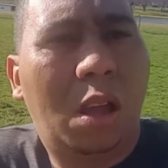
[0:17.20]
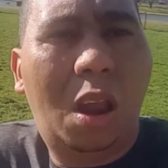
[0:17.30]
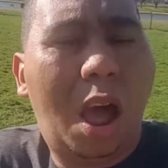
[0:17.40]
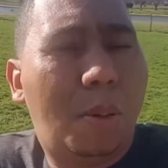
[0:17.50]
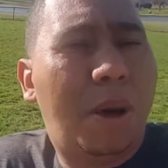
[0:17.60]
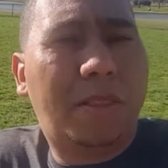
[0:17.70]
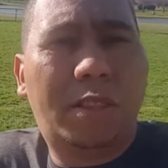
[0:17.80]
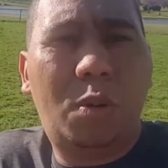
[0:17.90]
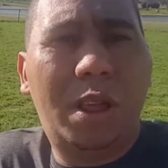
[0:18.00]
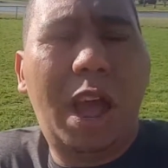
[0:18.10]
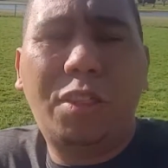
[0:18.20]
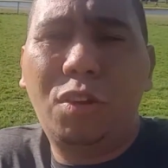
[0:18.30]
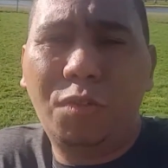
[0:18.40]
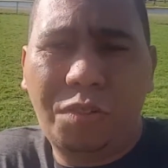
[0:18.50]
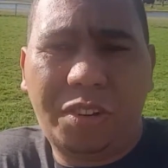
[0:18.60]
الاخبار الدوليه
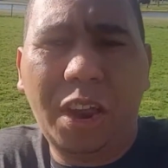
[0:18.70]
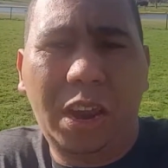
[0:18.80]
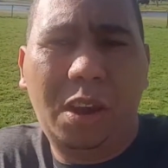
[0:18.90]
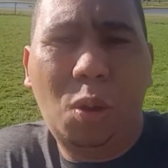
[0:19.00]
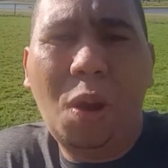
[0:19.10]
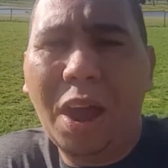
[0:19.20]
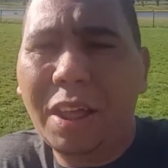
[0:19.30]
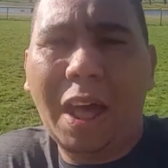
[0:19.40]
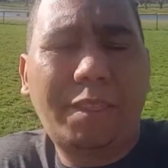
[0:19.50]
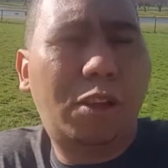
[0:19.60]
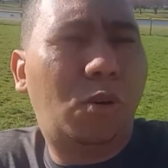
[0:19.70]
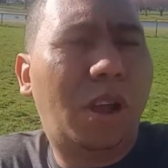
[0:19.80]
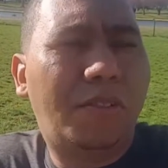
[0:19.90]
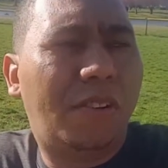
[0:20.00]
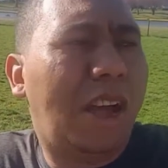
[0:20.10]
عندهم في شكل واحد حاطينه
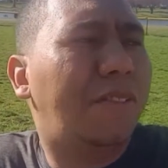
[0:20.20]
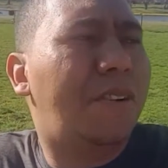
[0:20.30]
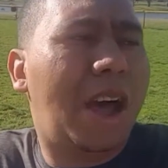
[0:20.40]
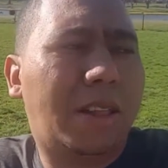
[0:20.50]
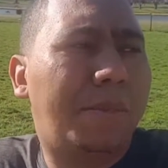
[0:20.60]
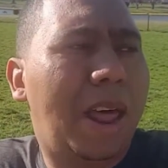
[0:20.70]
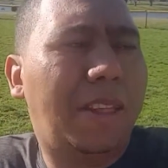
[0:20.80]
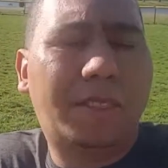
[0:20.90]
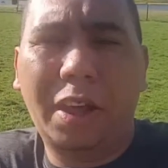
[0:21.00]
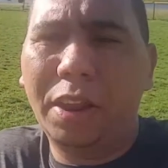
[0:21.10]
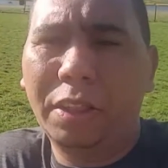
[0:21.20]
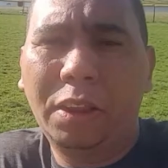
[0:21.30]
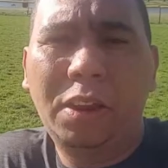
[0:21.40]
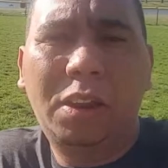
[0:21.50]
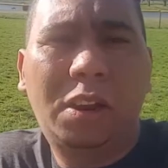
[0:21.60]
غير غير فقط مع الانترنت
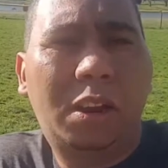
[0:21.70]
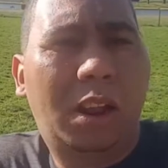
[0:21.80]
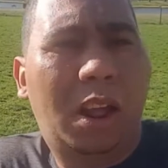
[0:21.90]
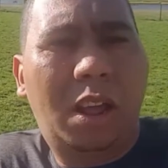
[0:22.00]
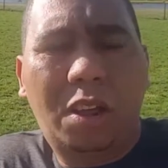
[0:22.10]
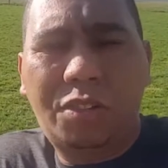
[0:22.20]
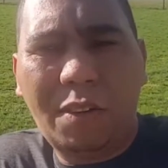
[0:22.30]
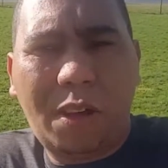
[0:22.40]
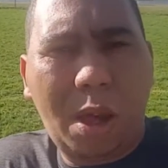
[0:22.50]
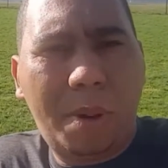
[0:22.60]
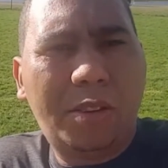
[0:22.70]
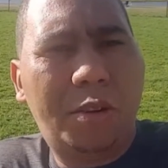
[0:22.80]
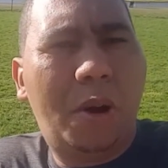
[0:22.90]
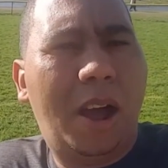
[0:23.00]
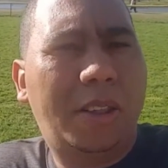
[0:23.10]
شاف خبر
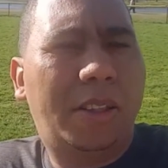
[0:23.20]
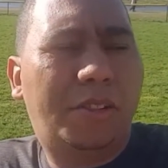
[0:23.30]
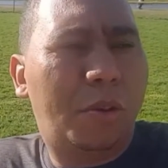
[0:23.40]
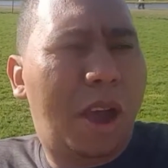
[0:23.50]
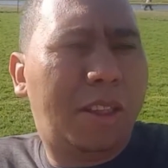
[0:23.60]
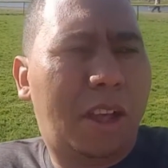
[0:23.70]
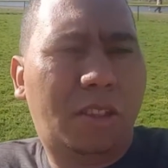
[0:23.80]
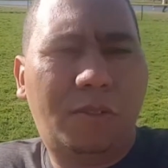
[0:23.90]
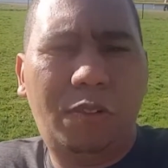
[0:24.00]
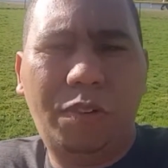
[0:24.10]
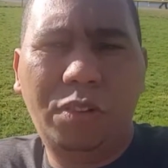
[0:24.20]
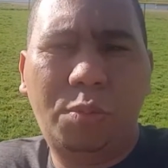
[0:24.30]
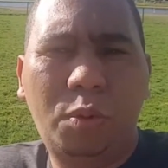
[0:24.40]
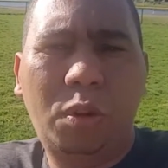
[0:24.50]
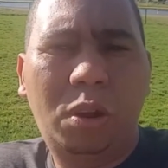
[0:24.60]
شي واحد شي واحد حطه في
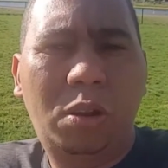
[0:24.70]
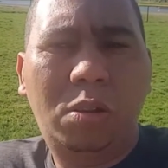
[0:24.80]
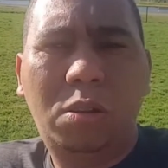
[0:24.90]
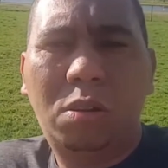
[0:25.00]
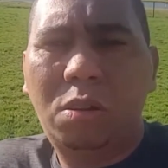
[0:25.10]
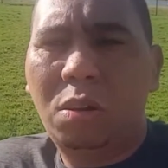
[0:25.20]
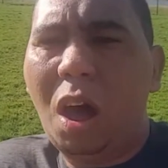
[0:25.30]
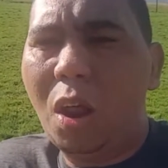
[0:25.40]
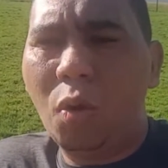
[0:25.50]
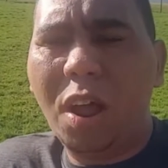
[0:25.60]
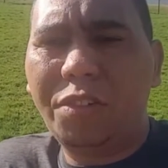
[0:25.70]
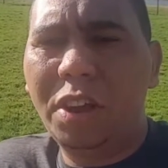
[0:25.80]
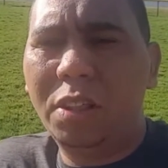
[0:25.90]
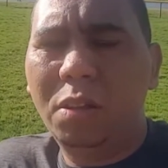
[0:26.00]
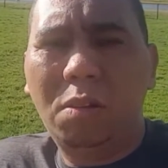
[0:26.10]
الفيسبوك الو
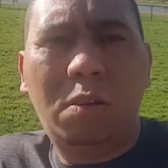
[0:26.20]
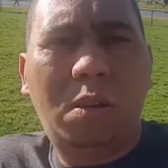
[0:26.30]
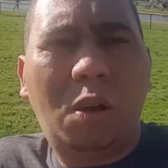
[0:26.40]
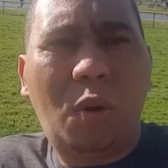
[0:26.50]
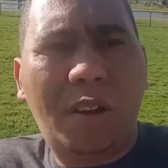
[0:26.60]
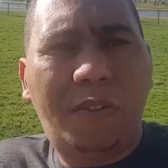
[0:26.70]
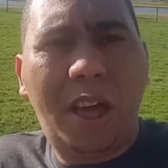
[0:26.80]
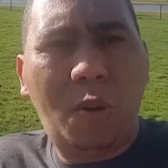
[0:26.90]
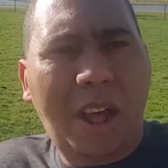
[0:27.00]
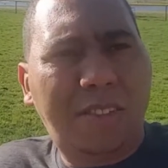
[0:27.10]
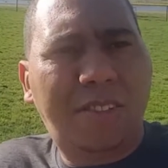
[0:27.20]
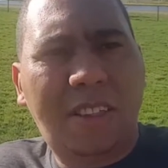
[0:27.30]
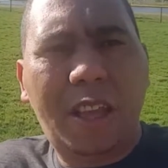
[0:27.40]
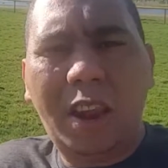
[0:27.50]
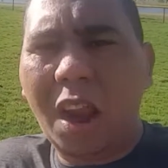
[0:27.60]
رشيد وراه فلان واحد
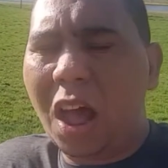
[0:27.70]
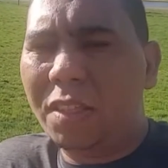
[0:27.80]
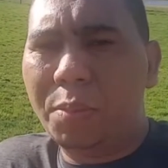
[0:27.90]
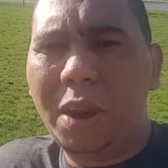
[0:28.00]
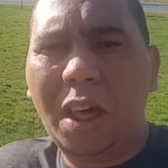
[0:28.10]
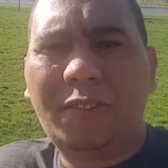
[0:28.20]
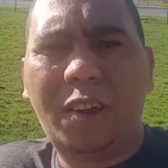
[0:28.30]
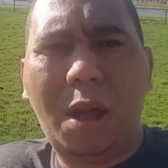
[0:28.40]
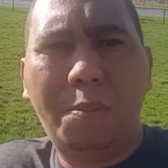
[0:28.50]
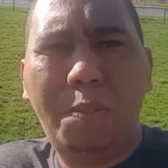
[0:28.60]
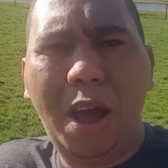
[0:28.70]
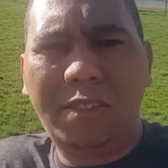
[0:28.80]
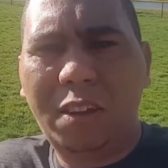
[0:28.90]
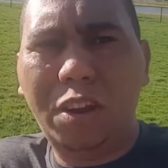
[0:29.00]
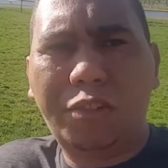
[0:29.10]
الصاد ديالنا راه حط بلي ترامب
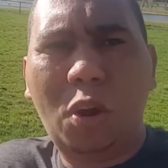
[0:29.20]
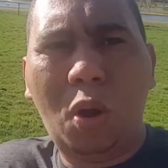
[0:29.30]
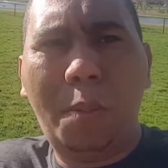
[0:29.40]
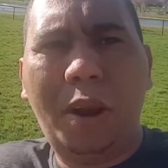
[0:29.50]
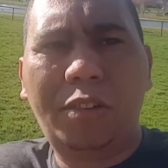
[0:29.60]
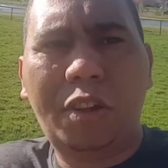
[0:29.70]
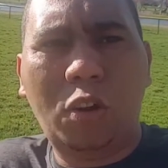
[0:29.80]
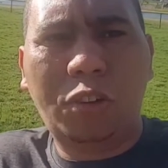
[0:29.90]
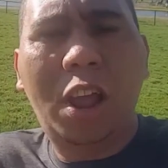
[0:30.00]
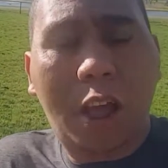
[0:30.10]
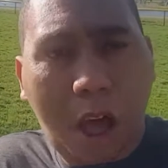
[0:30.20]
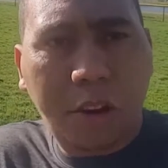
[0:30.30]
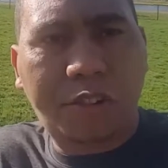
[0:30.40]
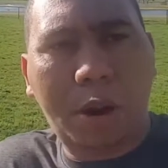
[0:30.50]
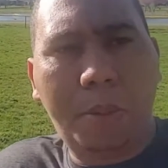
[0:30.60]
مات نشرو ولا ما نشروش
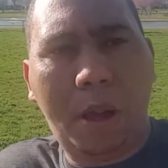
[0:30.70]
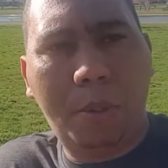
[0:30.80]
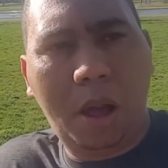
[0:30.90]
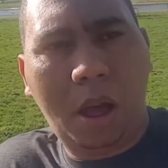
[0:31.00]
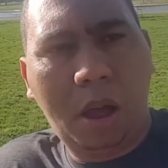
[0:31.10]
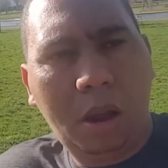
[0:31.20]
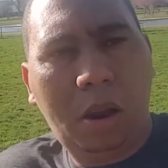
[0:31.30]
غنشر باباه